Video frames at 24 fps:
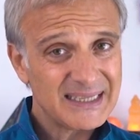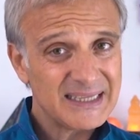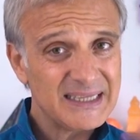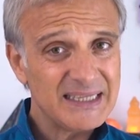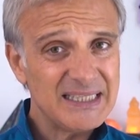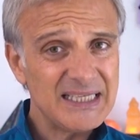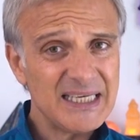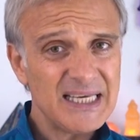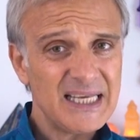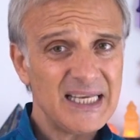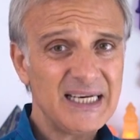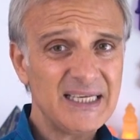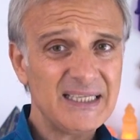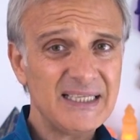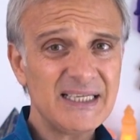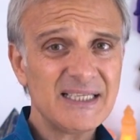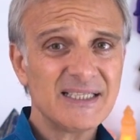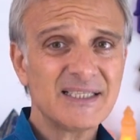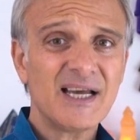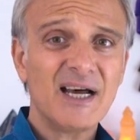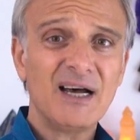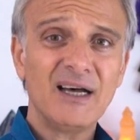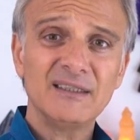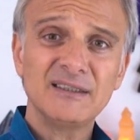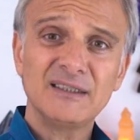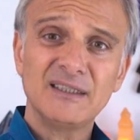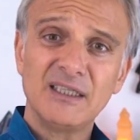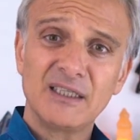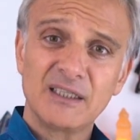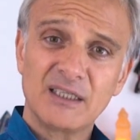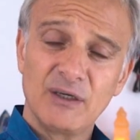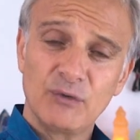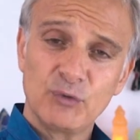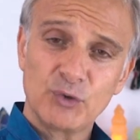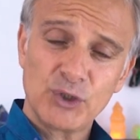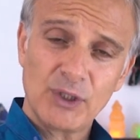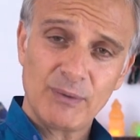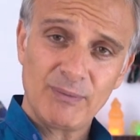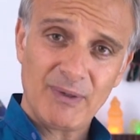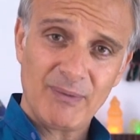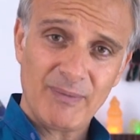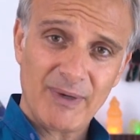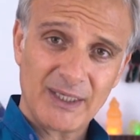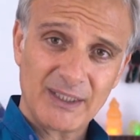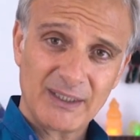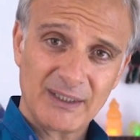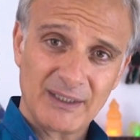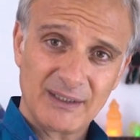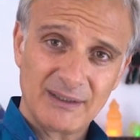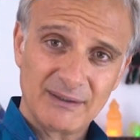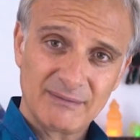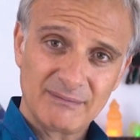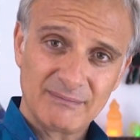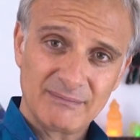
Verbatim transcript: diğeri de sağlığına kavuşabilmekte.